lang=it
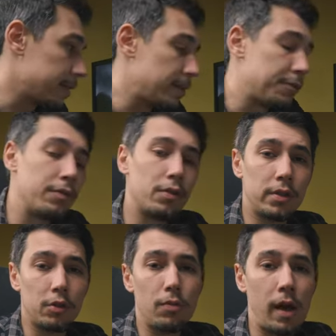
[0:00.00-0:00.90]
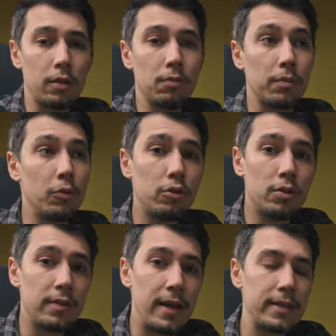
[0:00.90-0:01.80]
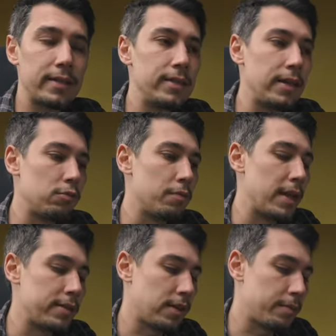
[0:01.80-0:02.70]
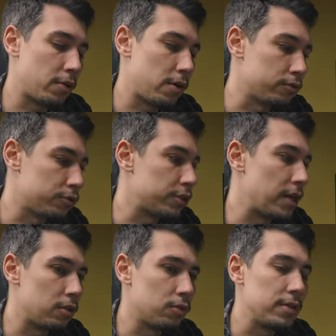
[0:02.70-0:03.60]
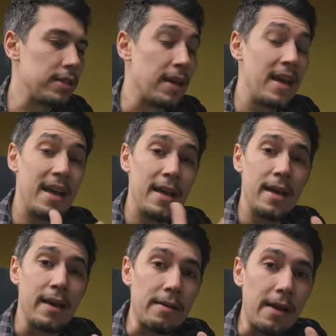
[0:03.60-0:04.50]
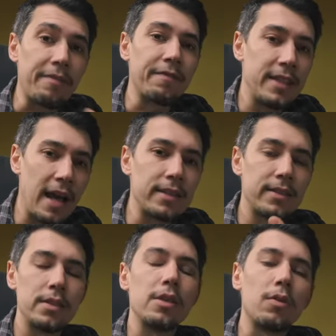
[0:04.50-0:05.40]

che siamo di fronte a due hardware molto diversi, a due brand che però hanno scelto di eh, affidarsi e di